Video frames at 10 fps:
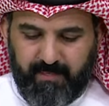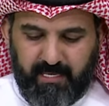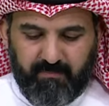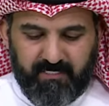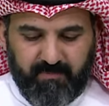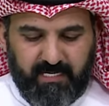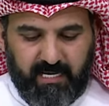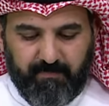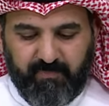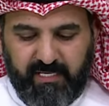يلا بسم
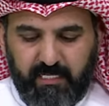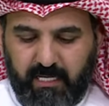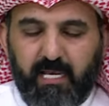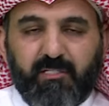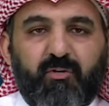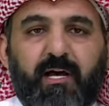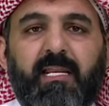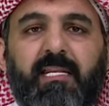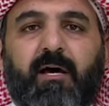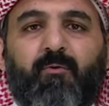الله السؤال
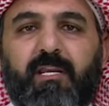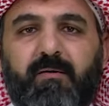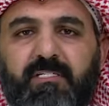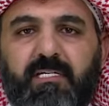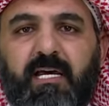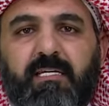الاول يا امتنان